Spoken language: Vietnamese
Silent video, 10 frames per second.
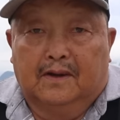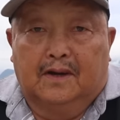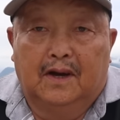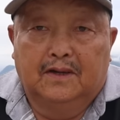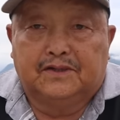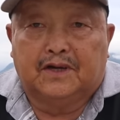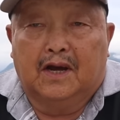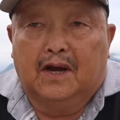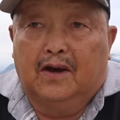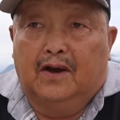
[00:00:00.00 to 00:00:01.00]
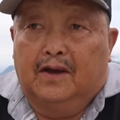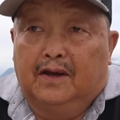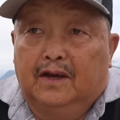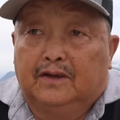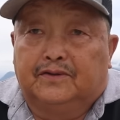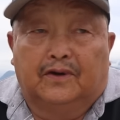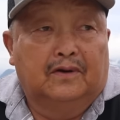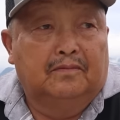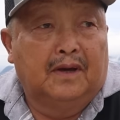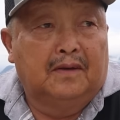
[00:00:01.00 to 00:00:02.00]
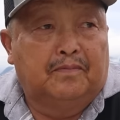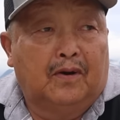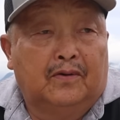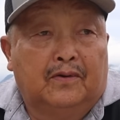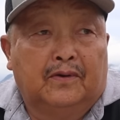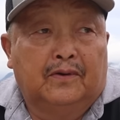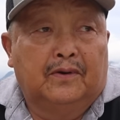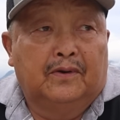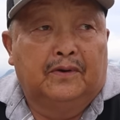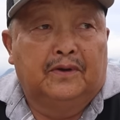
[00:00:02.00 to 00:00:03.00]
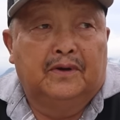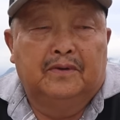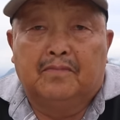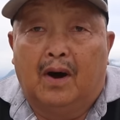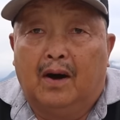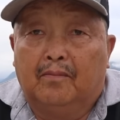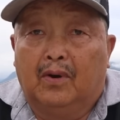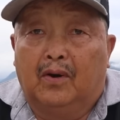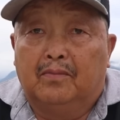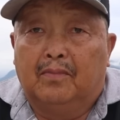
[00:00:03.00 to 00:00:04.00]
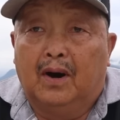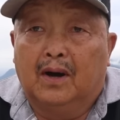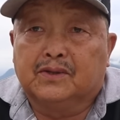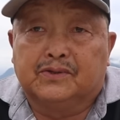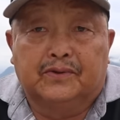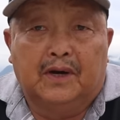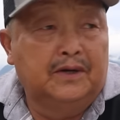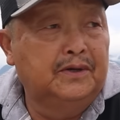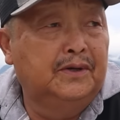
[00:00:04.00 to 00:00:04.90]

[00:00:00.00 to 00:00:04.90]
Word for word: cơn giờ ý chúng mấy phong như mắm lò má chua